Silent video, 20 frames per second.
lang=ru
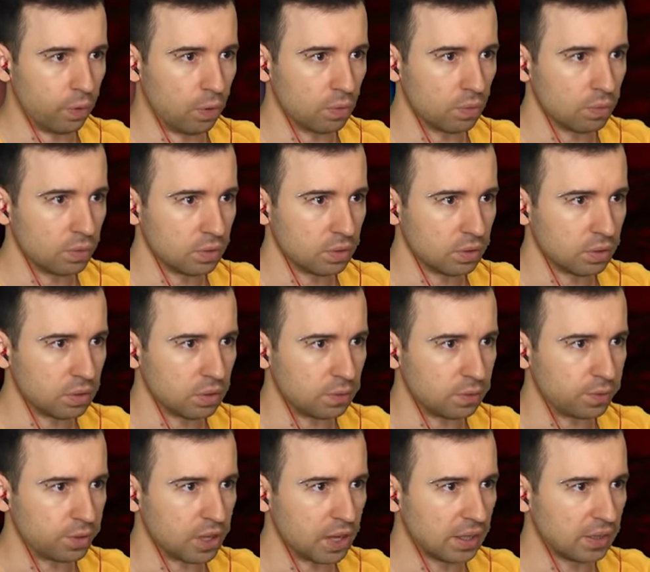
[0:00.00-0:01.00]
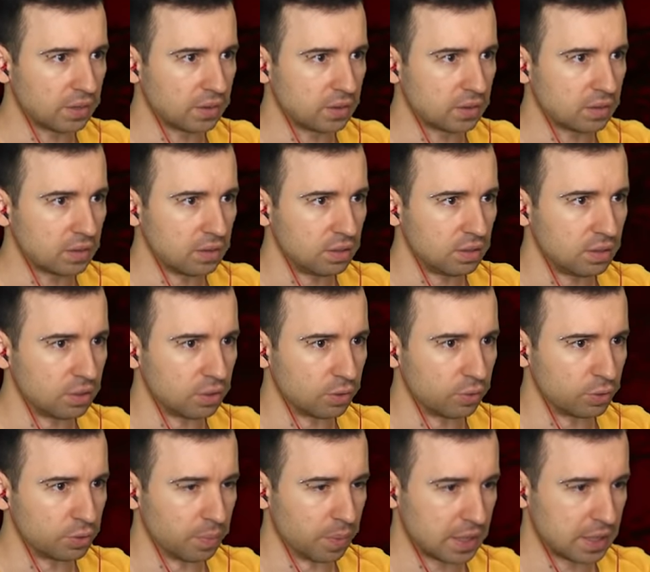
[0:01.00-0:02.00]
Фу! Нифига,
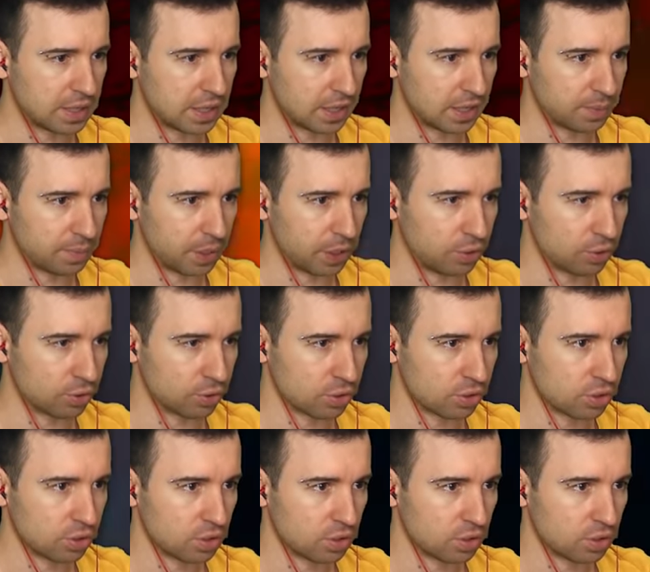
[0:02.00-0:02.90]
на какую-то маньяка похож.